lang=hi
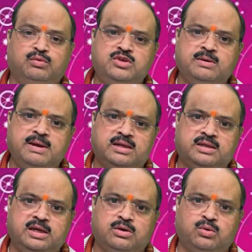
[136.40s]
उस
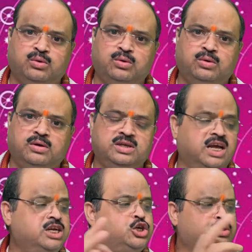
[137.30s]
व्यक्ति को
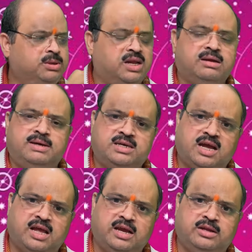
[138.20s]
यानी शुभ ग्रह
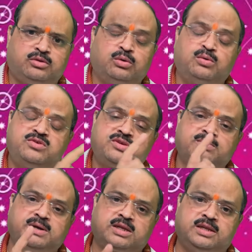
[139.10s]
बैठा है तो उस
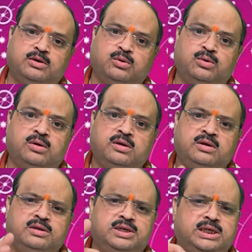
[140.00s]
व्यक्ति को
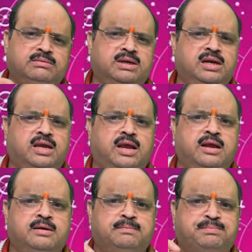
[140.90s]
जीवन के
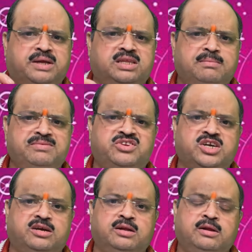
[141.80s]
प्रथम
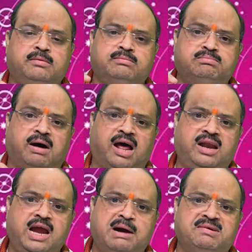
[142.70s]
चरण
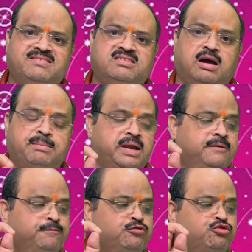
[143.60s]
बाल्यावस्था में
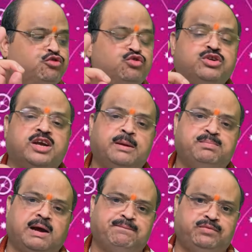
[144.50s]
सुख की
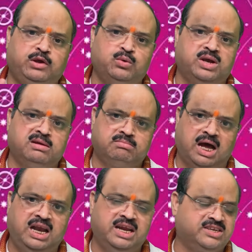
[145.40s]
प्राप्ति होगी
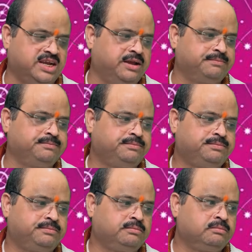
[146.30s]
मान लीजिए
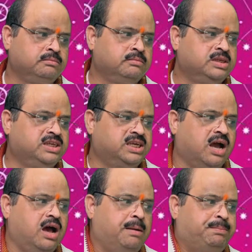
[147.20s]

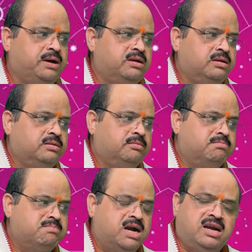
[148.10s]
यहां पर
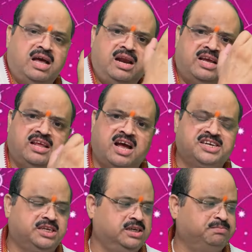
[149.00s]
मंगल की
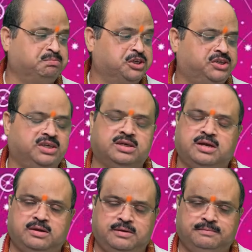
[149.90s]
राशि वृश्चिक
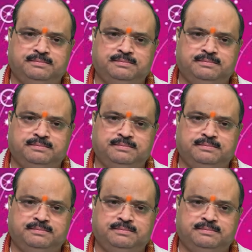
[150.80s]
है